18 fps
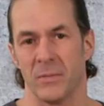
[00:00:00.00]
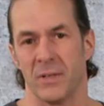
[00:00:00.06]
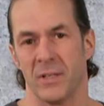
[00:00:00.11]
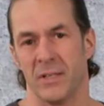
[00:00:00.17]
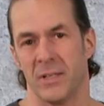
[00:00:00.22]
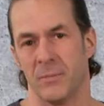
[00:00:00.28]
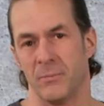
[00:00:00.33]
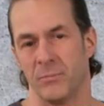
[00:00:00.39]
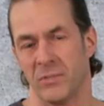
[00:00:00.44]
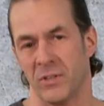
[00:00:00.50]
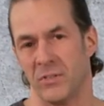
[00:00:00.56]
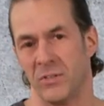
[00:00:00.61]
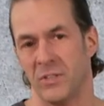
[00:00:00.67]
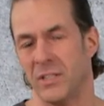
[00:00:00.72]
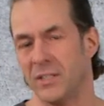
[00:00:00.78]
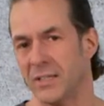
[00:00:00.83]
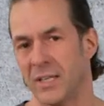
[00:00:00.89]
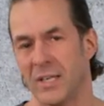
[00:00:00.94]
ähm,
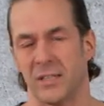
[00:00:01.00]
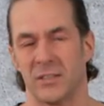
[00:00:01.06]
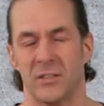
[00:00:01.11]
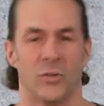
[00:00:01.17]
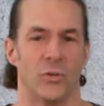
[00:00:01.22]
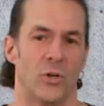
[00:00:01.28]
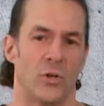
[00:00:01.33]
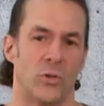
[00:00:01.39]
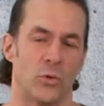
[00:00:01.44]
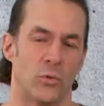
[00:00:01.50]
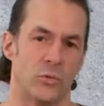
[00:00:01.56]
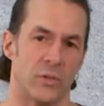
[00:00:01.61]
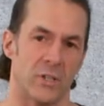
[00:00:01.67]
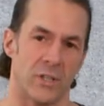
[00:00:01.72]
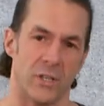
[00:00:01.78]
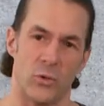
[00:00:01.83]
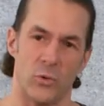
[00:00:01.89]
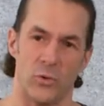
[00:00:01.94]
sieht nach der Häutung
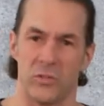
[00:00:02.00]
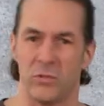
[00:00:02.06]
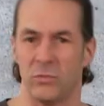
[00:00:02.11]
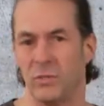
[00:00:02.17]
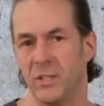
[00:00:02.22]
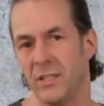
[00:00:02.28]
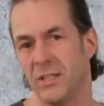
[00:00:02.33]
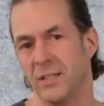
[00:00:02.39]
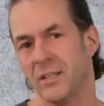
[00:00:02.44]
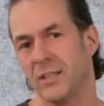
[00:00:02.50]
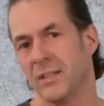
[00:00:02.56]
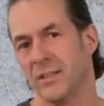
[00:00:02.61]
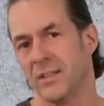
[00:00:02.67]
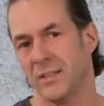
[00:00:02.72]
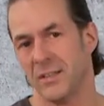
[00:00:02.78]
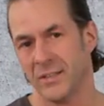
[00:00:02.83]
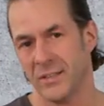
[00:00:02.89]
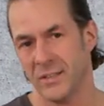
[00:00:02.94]
wieder aus wie
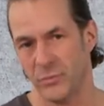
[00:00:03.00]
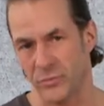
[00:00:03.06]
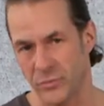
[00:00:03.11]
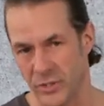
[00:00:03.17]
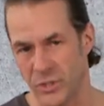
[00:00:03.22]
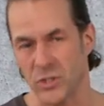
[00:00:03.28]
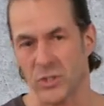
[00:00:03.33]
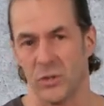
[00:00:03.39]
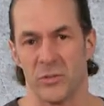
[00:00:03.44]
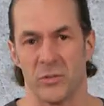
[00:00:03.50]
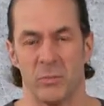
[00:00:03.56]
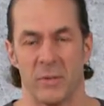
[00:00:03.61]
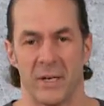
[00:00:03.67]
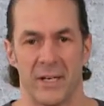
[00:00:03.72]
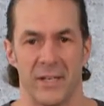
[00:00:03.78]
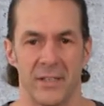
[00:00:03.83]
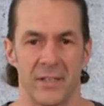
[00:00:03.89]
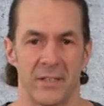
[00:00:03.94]
frisch aus dem
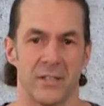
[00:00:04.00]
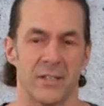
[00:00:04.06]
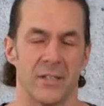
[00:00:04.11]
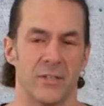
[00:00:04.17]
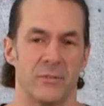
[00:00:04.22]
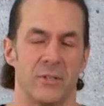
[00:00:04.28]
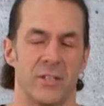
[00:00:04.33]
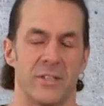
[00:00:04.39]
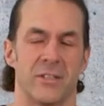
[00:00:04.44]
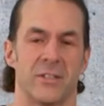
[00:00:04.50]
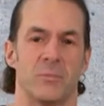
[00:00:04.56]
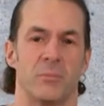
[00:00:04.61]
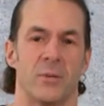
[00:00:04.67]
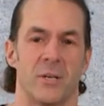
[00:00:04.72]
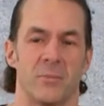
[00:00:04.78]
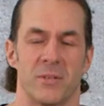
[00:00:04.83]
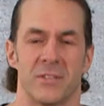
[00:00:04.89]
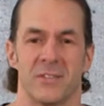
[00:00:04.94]
Ei, äh, will ich jetzt
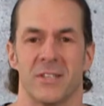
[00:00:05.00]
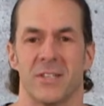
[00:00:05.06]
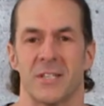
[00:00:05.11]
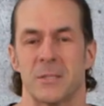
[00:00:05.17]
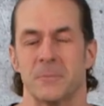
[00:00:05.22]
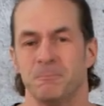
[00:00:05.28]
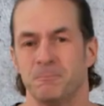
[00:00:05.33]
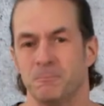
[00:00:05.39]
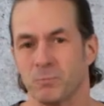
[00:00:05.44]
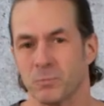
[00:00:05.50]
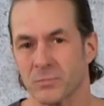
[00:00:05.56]
bald mal sagen.